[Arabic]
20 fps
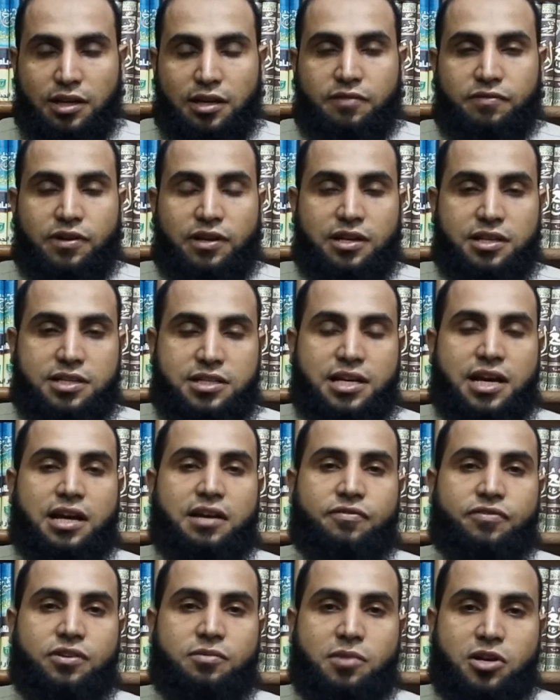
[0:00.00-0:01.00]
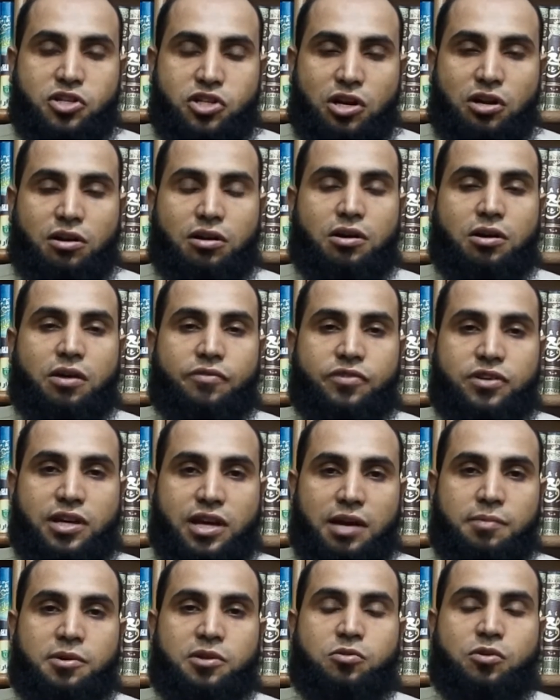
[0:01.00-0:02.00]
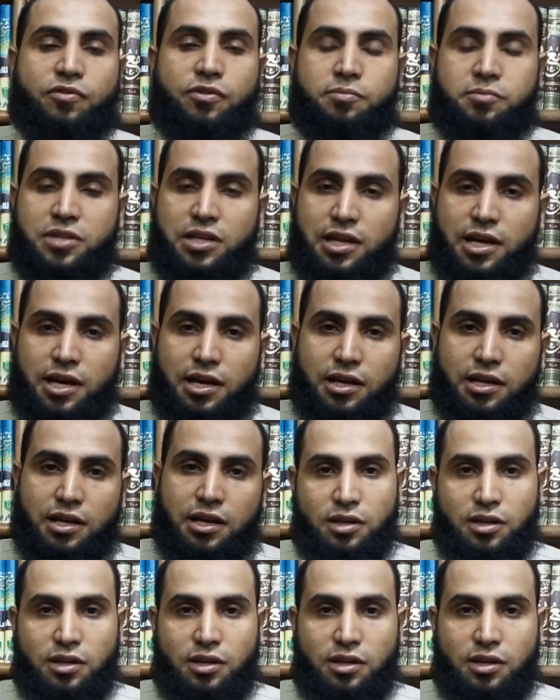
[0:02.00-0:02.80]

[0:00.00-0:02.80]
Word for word: فالإنسان في مشقة وفي كبد وفي ابتلاء